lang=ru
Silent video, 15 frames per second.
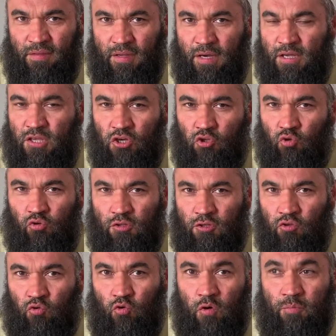а не кто-то
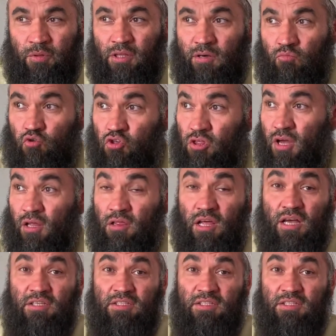другой, потому что Аллах